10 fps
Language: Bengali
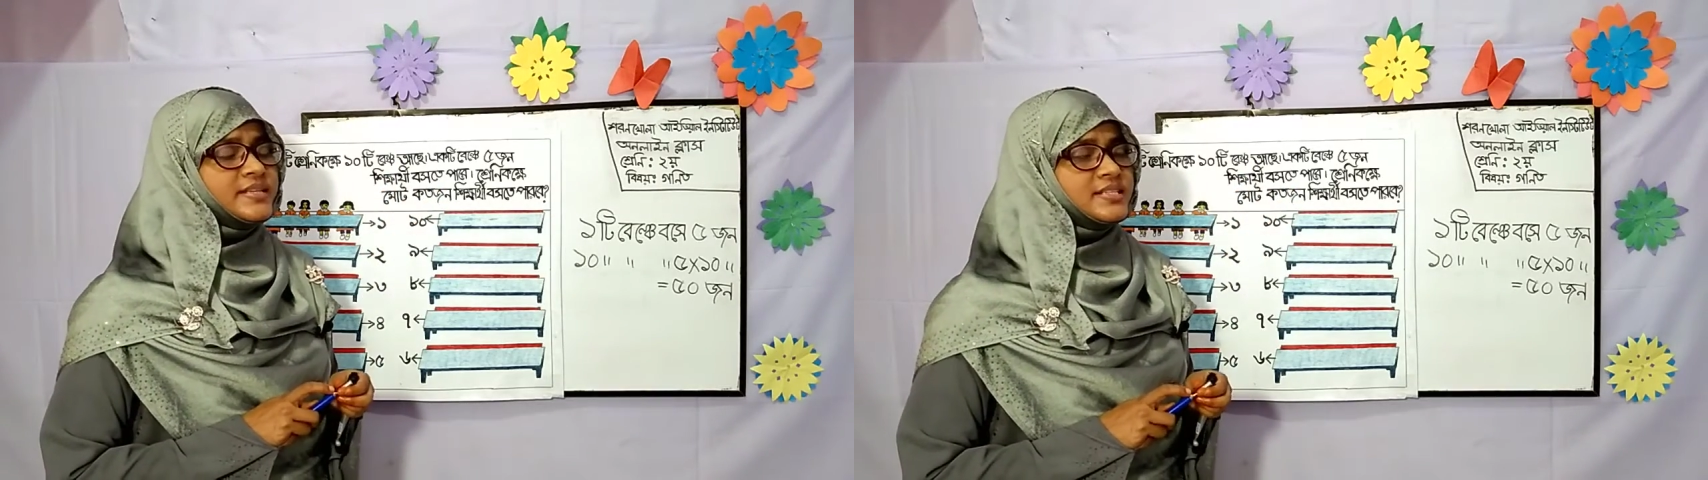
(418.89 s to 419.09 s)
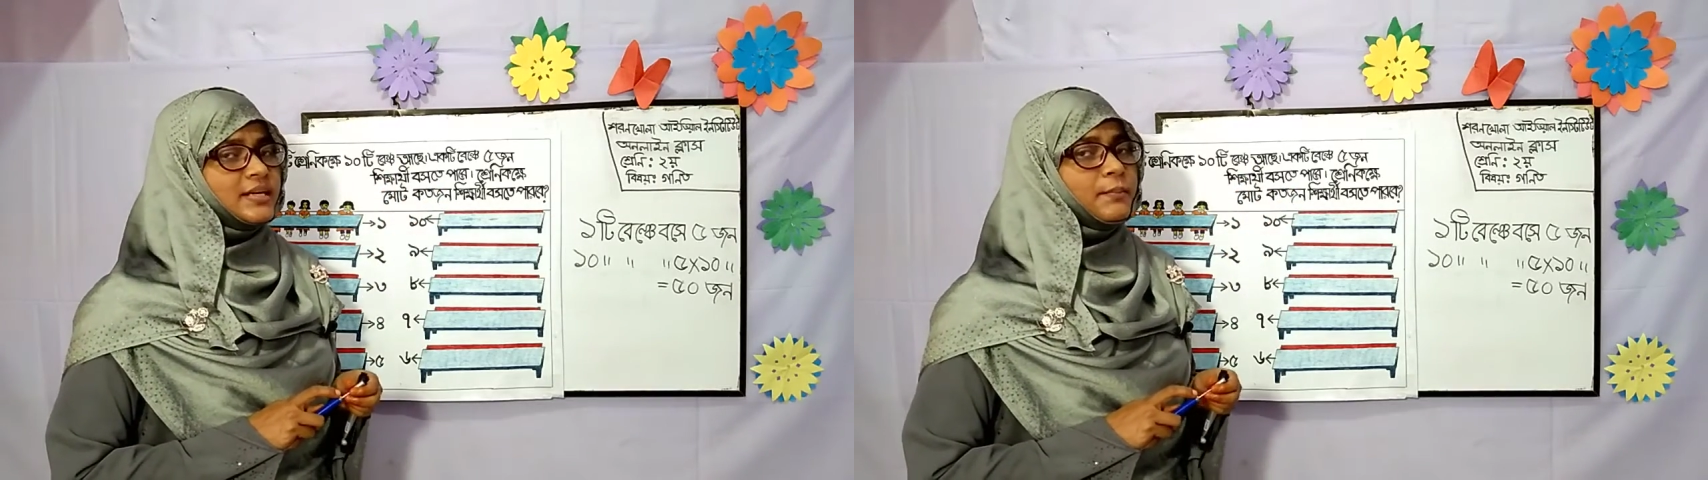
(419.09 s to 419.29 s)

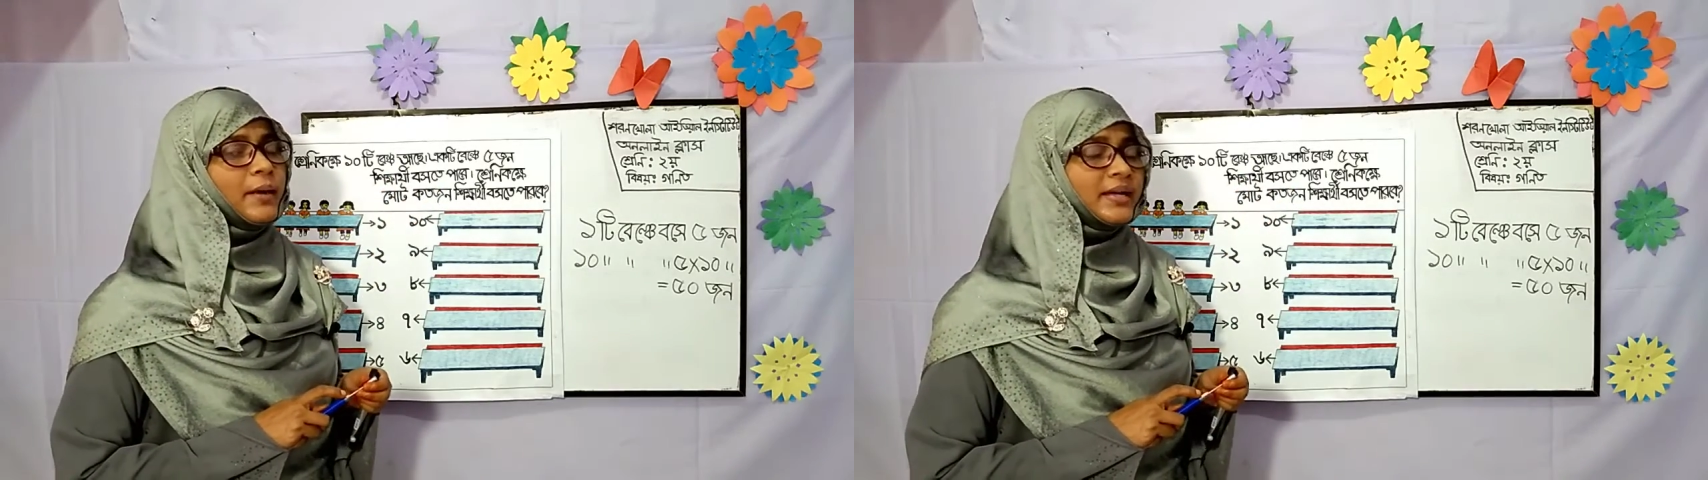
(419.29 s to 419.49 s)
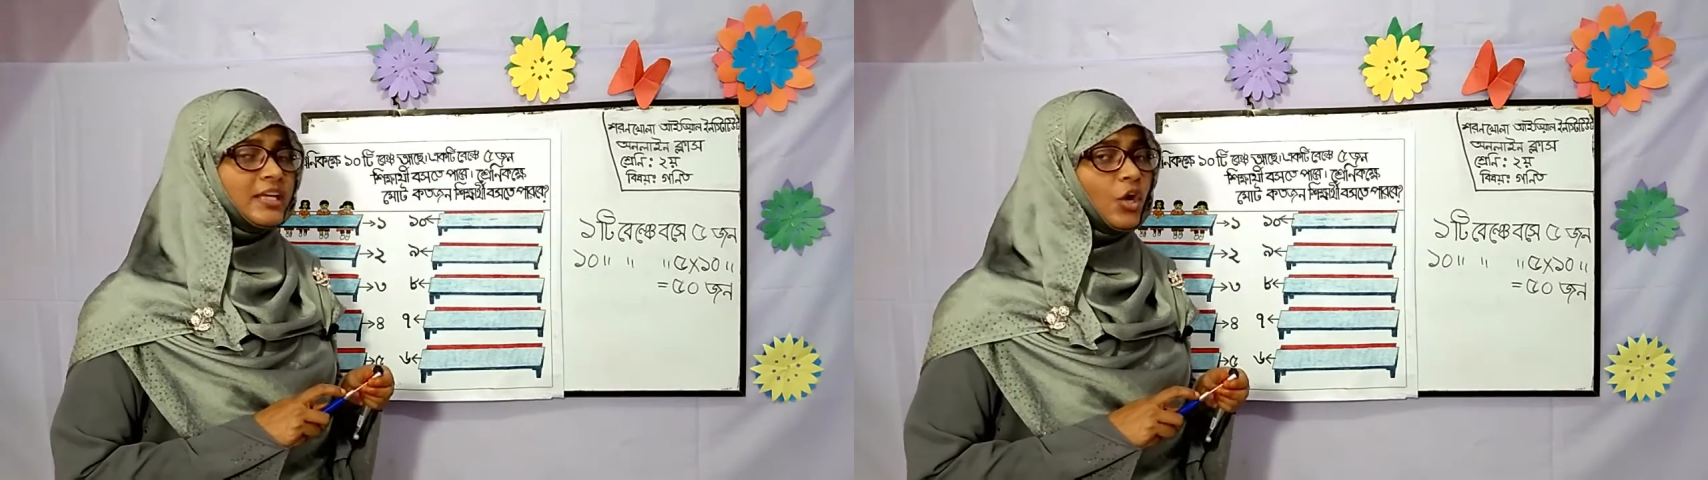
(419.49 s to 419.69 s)
পৃষ্ঠার
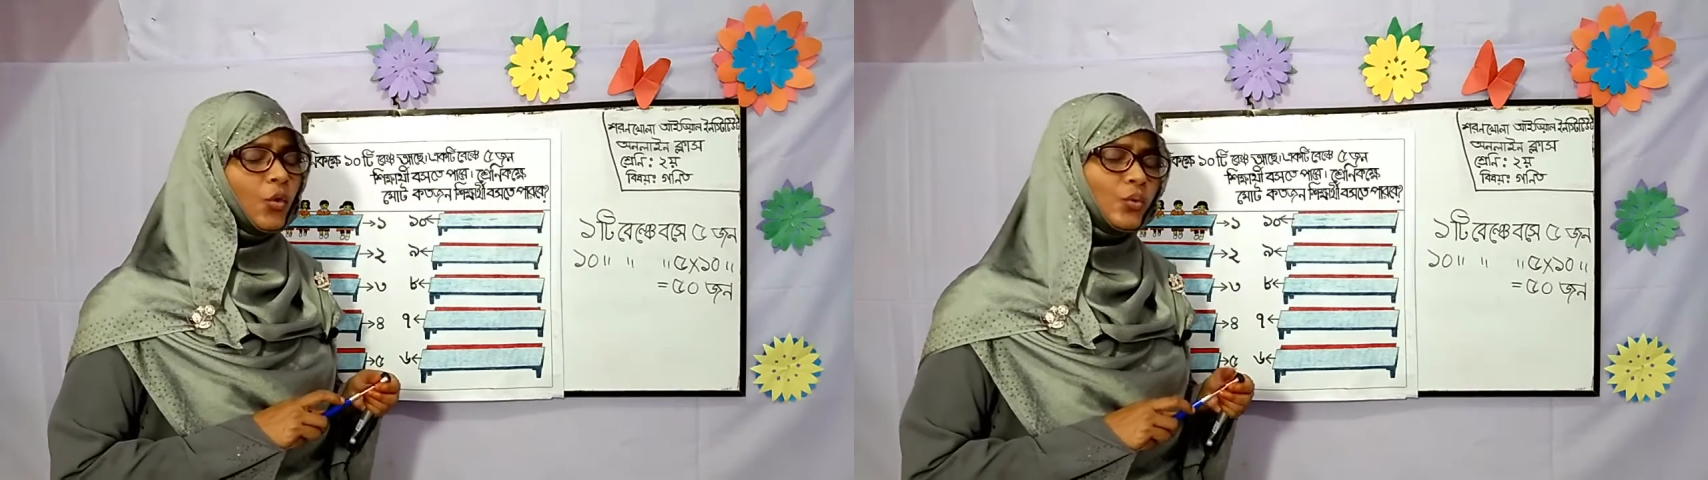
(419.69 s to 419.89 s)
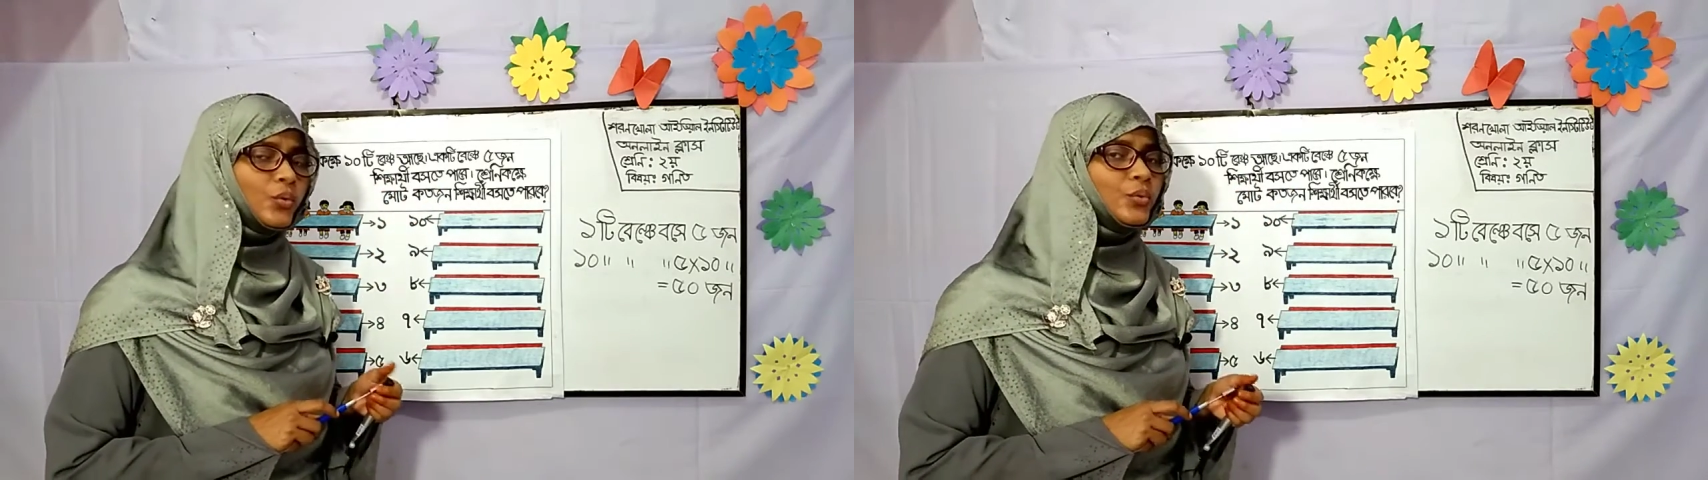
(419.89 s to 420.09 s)
বাকি
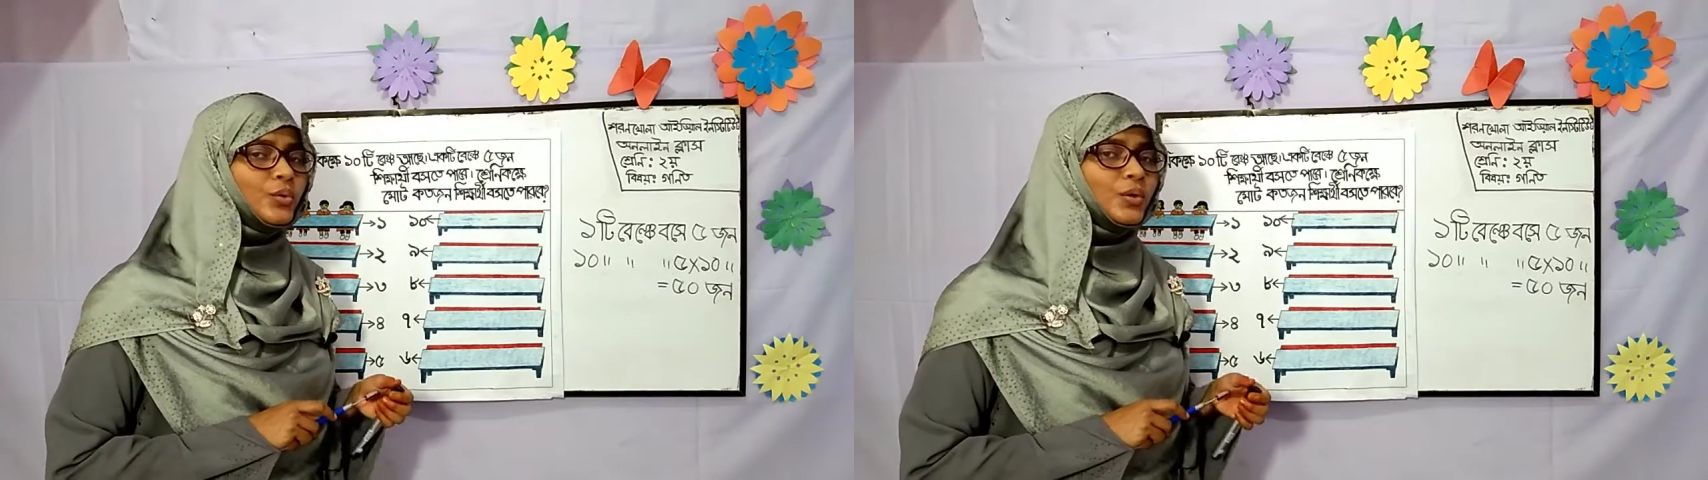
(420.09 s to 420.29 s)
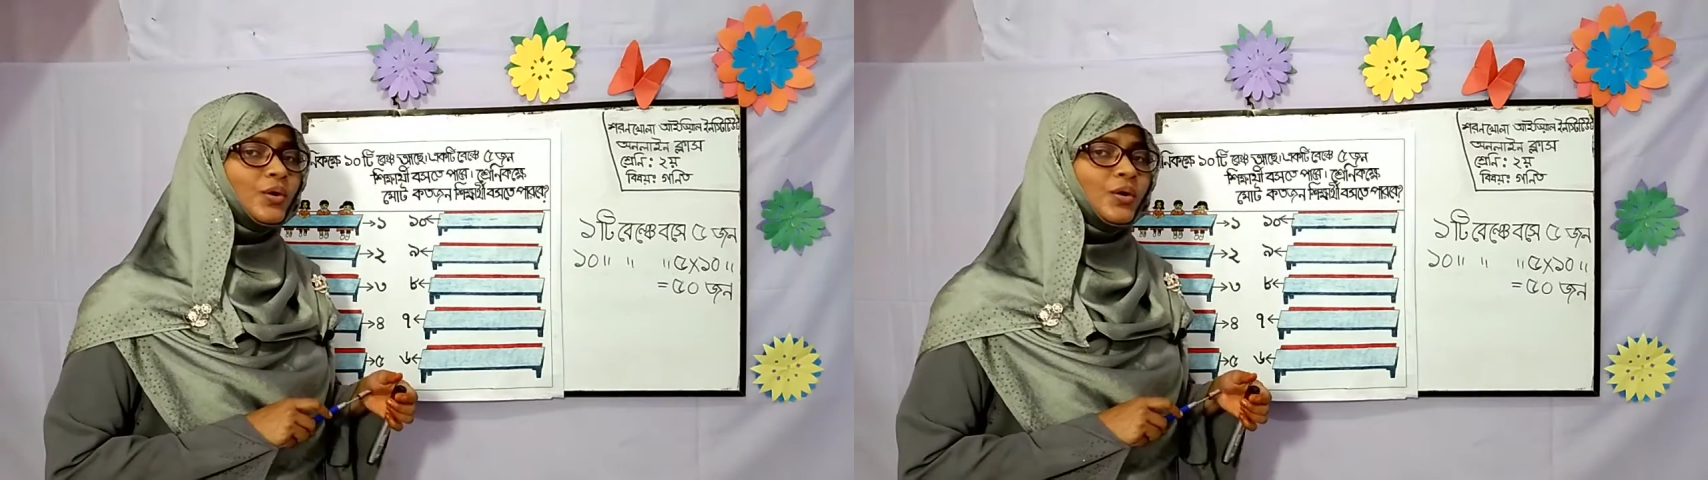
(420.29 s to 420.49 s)

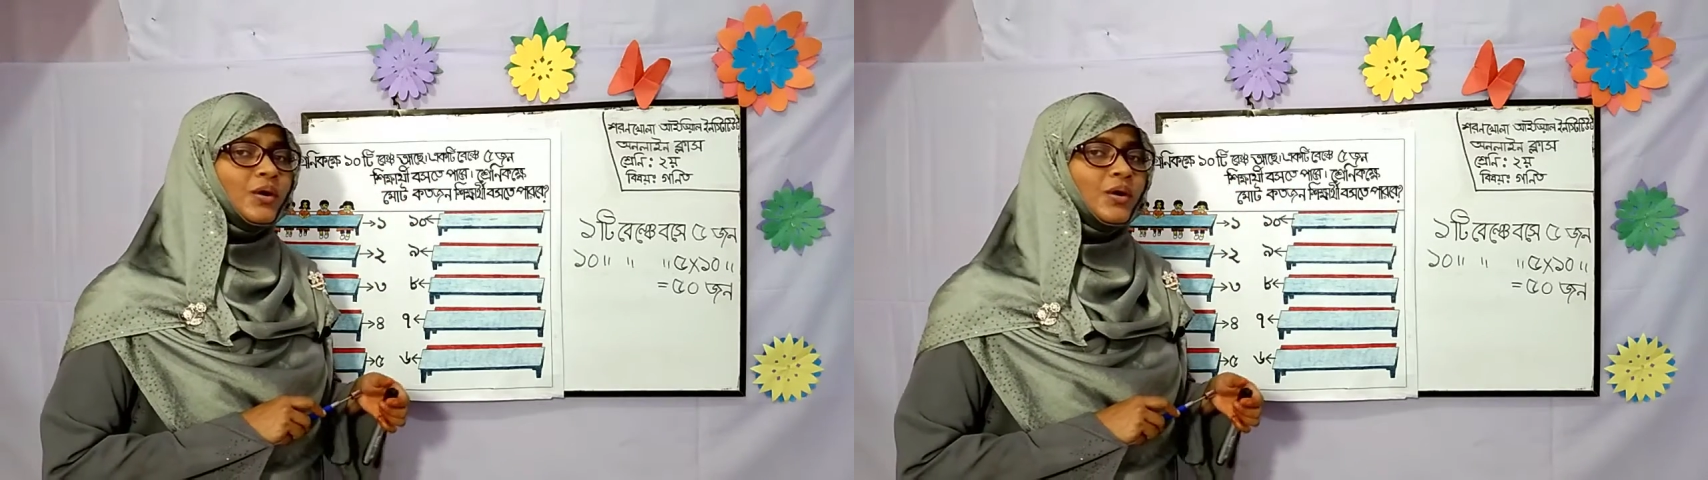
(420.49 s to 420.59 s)
অঙ্কগুলো